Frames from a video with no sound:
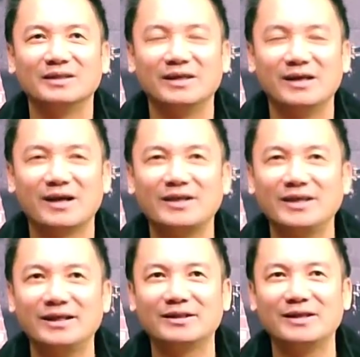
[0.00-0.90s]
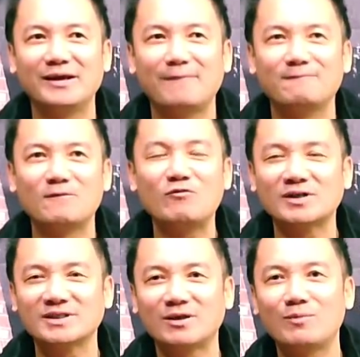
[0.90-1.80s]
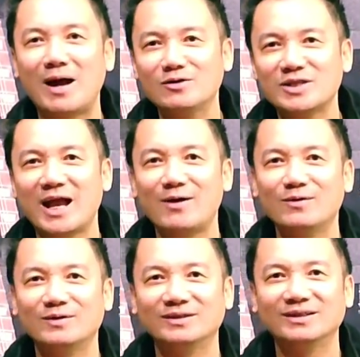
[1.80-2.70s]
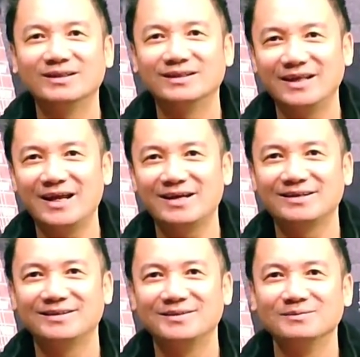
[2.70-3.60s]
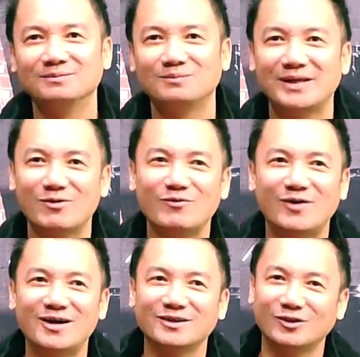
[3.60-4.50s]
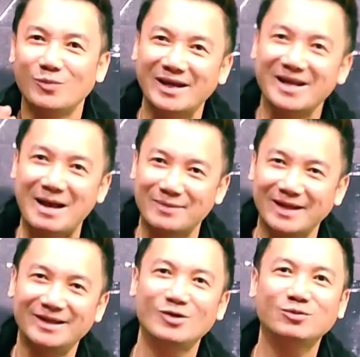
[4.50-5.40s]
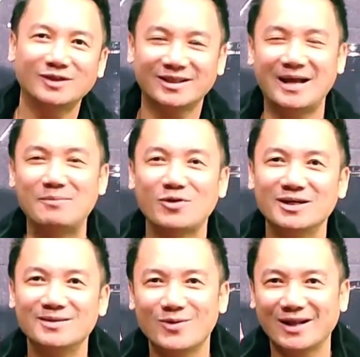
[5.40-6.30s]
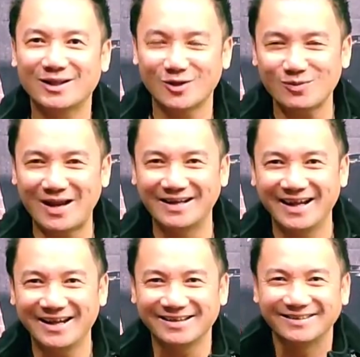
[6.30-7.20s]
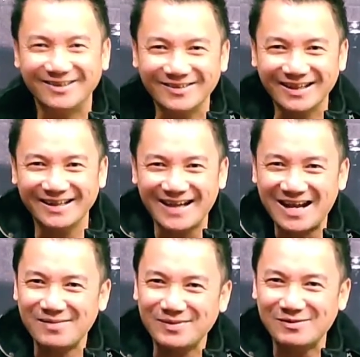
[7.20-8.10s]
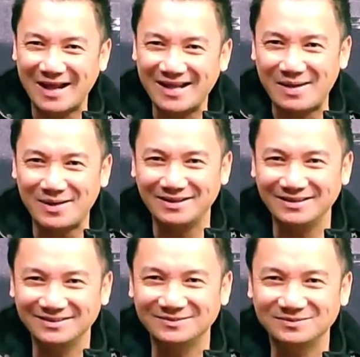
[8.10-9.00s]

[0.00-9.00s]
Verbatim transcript: thì, à, cái gì thì à, quốc võ sẽ thông báo sau nha bây giờ quốc võ chuẩn bị đi làm đây chúc cho tất cả mọi người một ngày thật tốt lành ha ok i love you cả nhà mình